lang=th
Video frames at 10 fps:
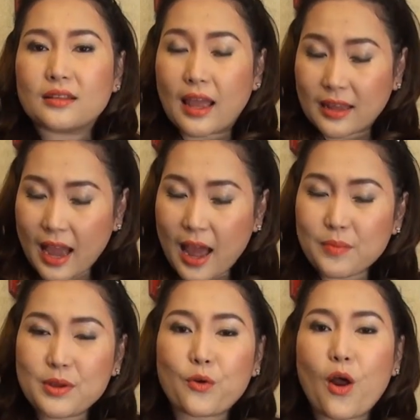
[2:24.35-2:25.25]
แต่งงาน
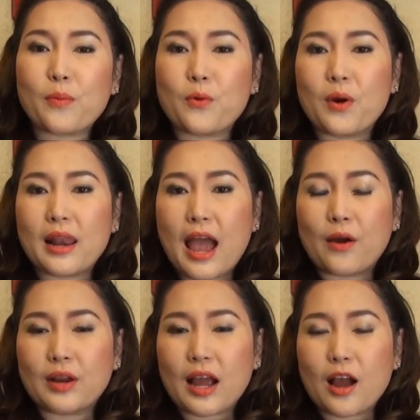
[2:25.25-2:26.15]
มีครอบครัวแล้ว
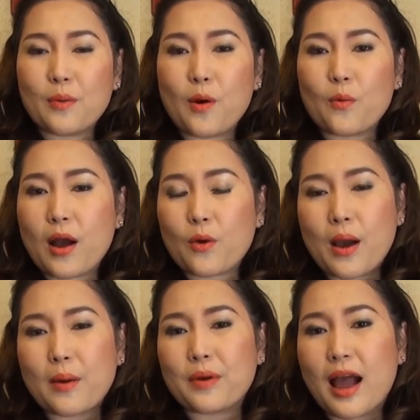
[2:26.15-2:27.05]
แล้วนะคะเขาบอกว่า
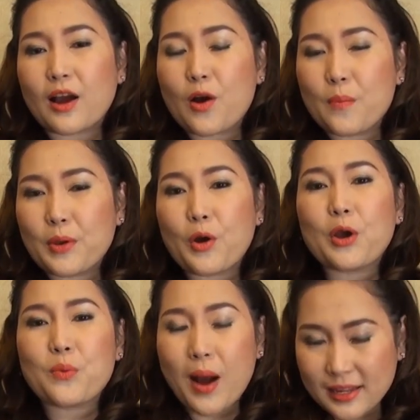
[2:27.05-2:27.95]
ความรักก็ไม่
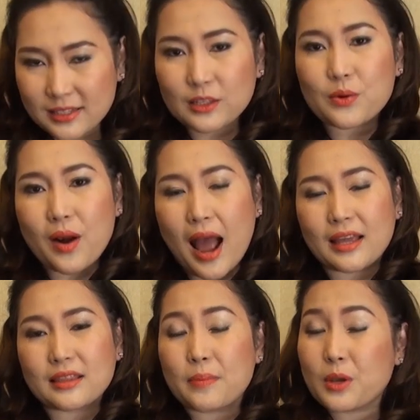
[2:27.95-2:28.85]
ค่อยหวานสักเท่าไหร่
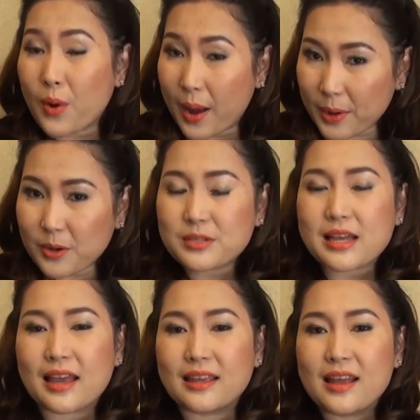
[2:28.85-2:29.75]
แต่มีความเข้าใจ